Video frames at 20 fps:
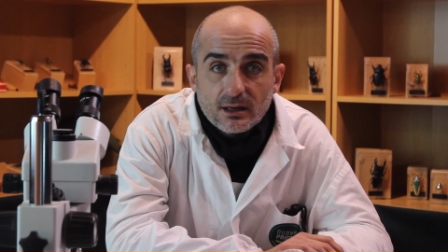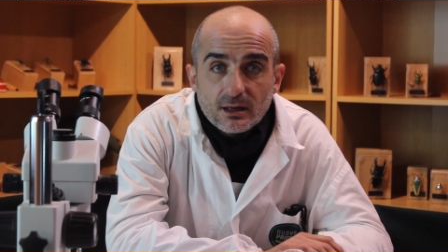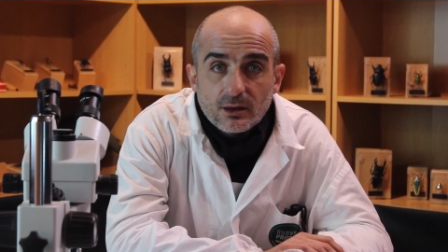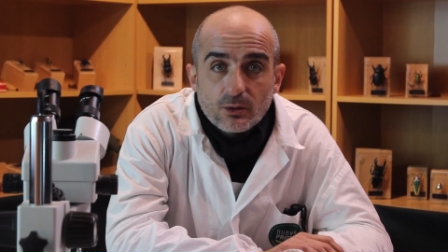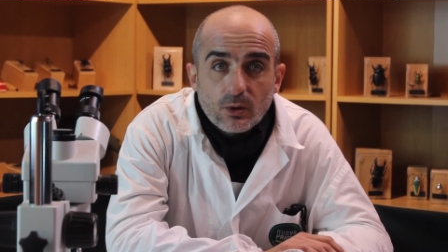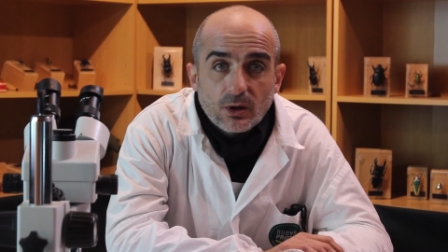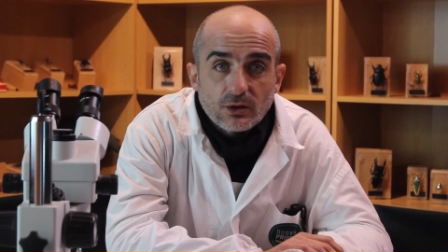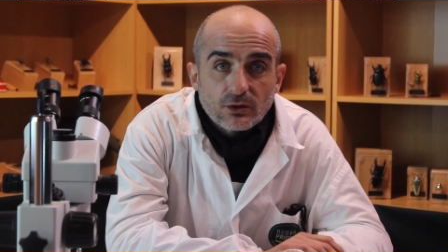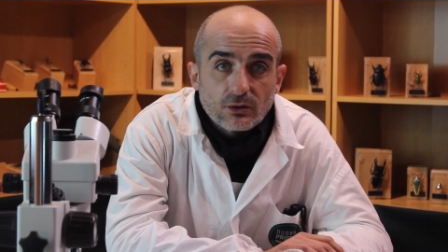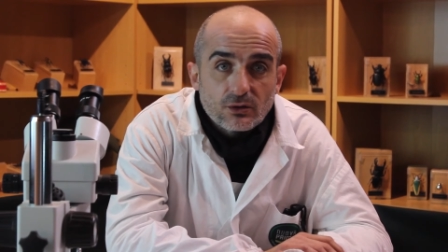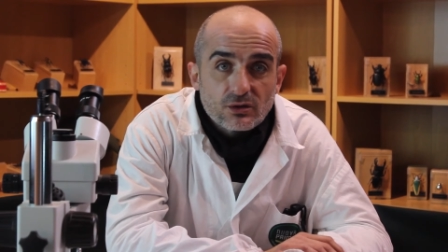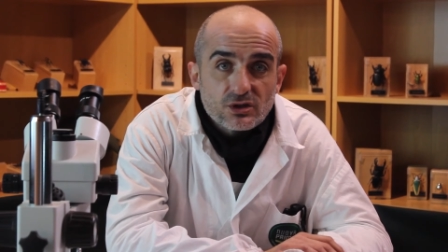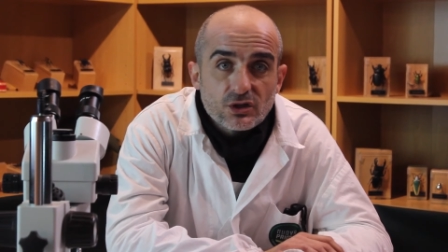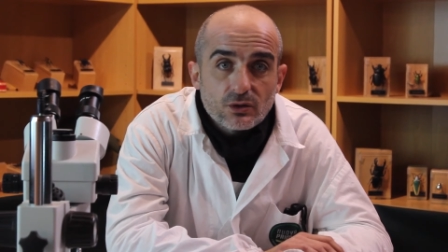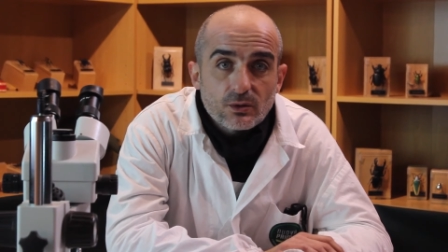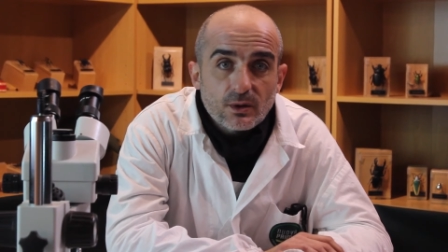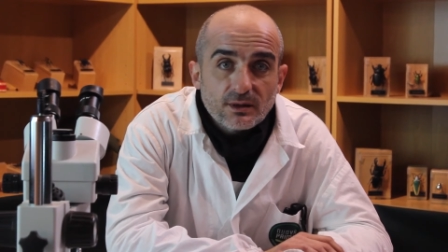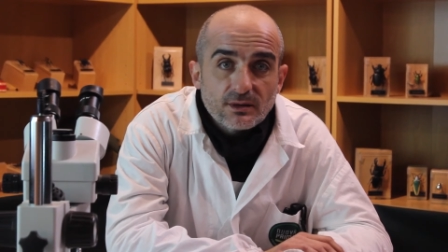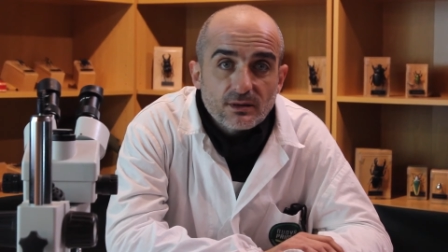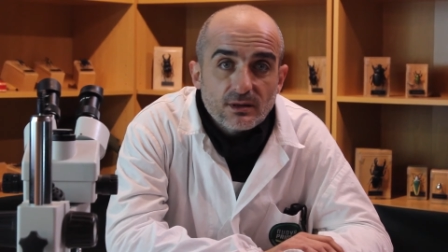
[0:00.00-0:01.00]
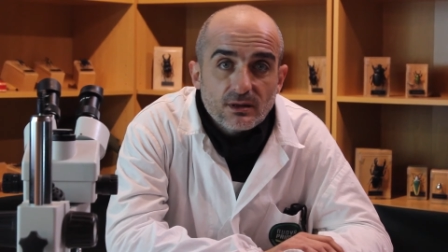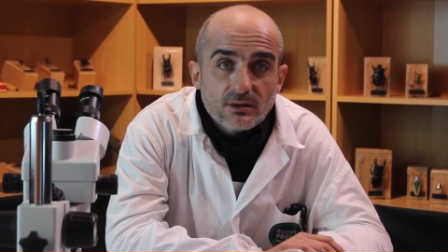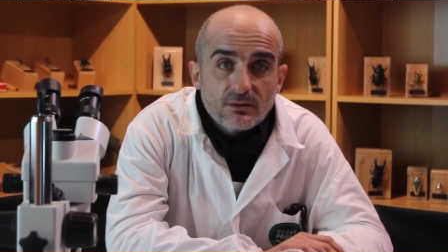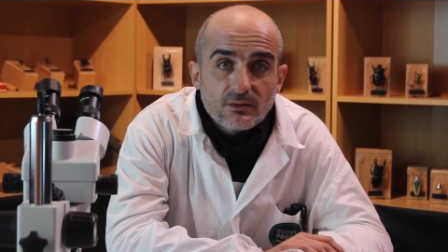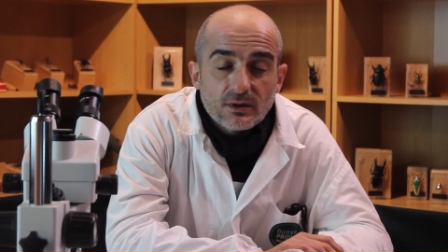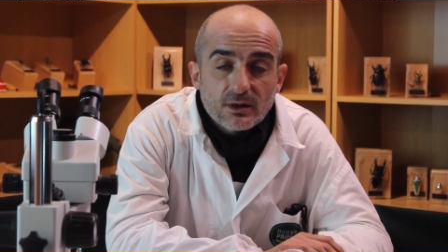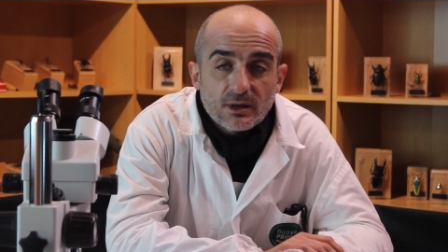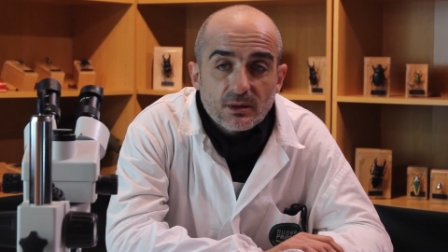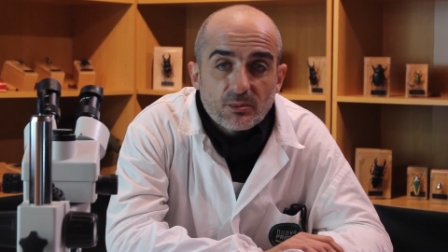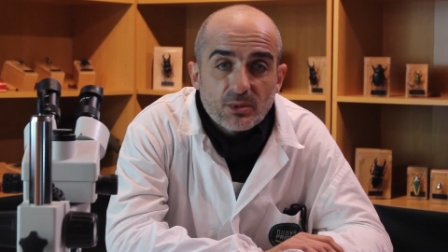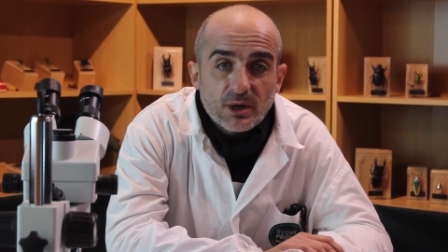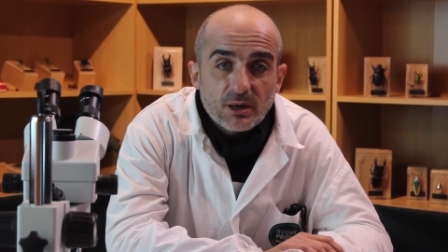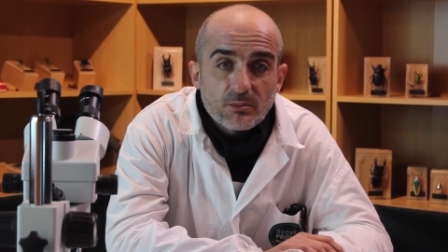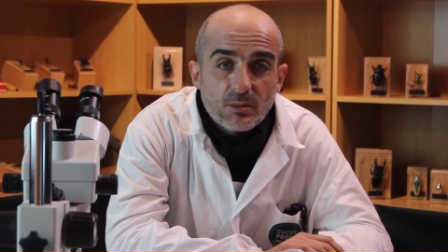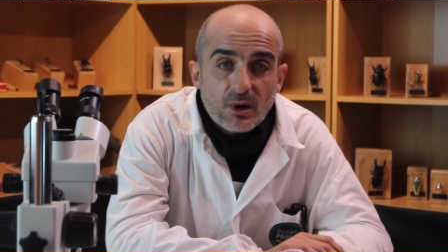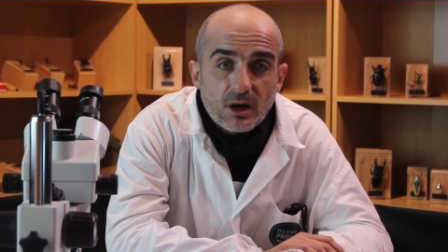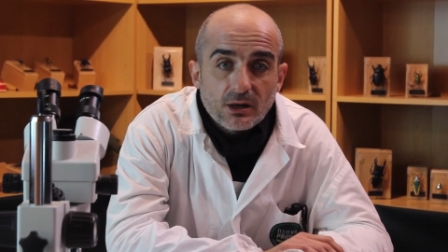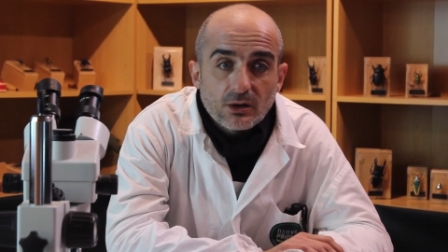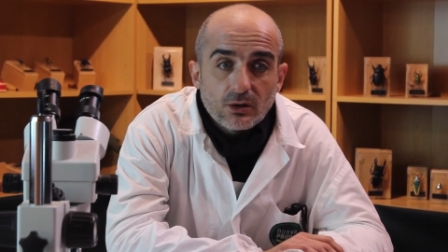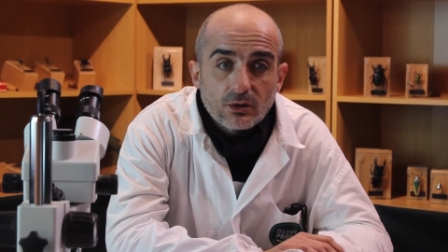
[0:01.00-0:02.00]
eh, quando non sono attive
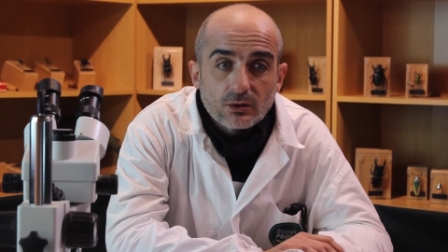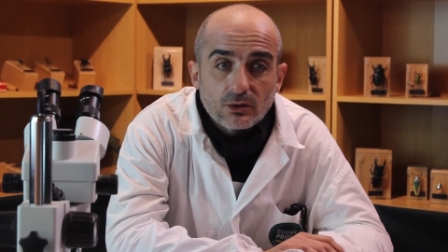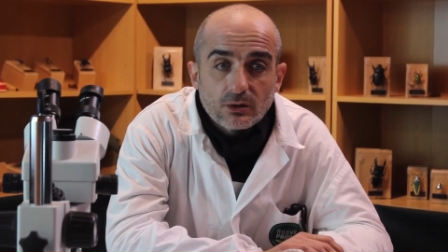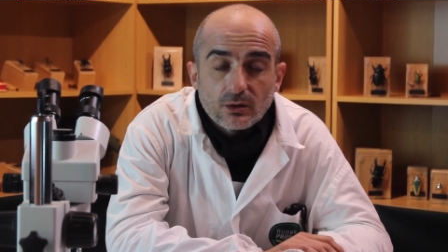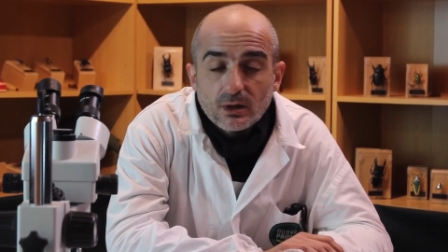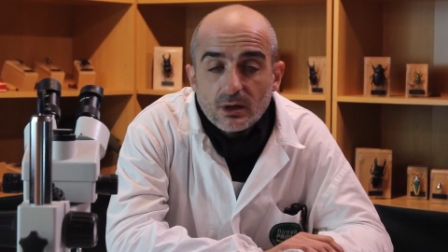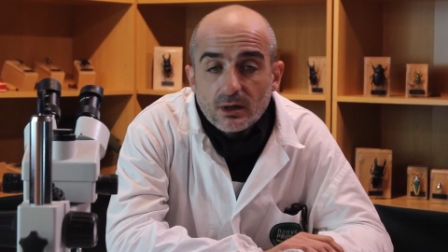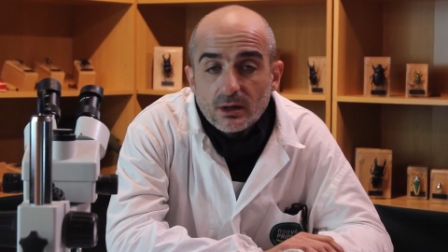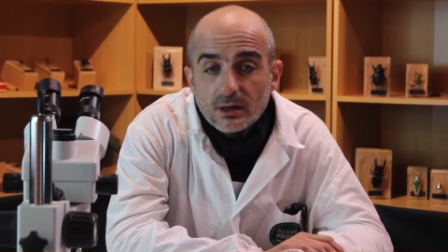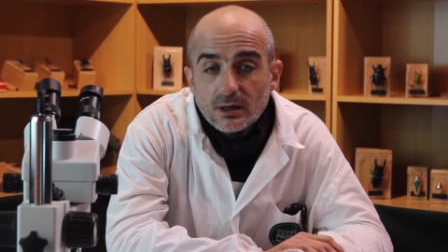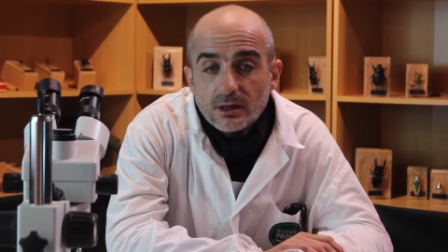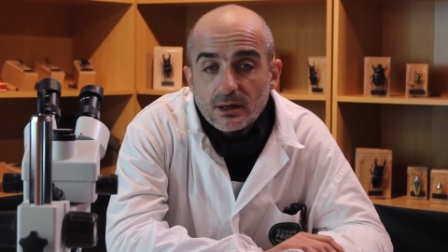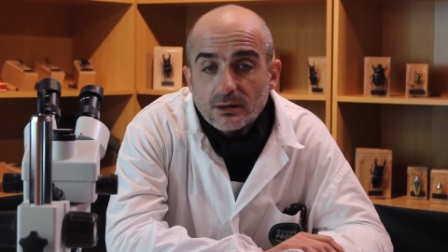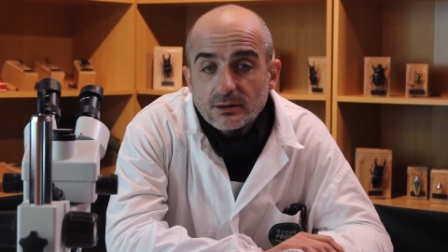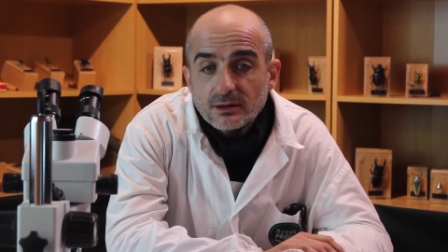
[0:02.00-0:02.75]
permangono eh,